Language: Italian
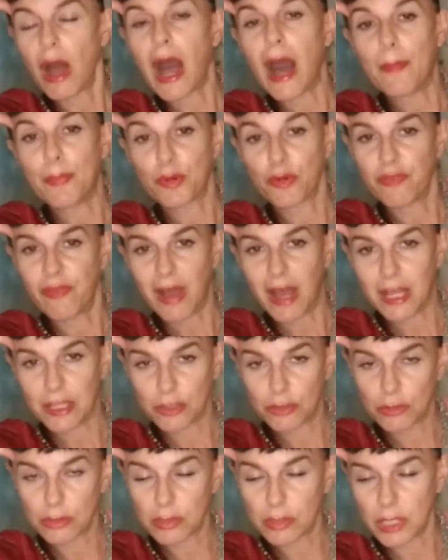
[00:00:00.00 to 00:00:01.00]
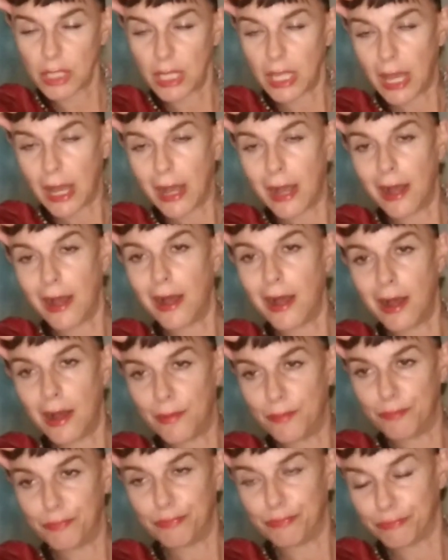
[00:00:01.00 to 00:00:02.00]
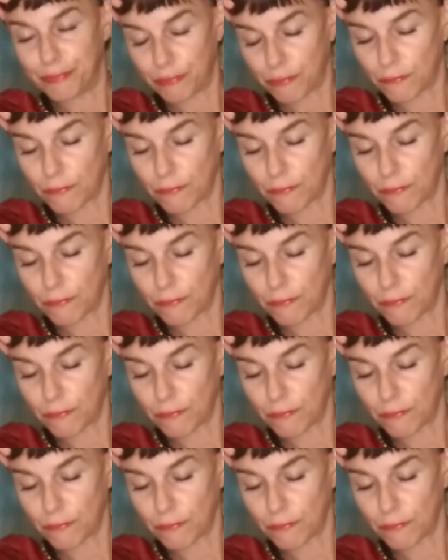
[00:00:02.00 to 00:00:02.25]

ha provato e ha, um,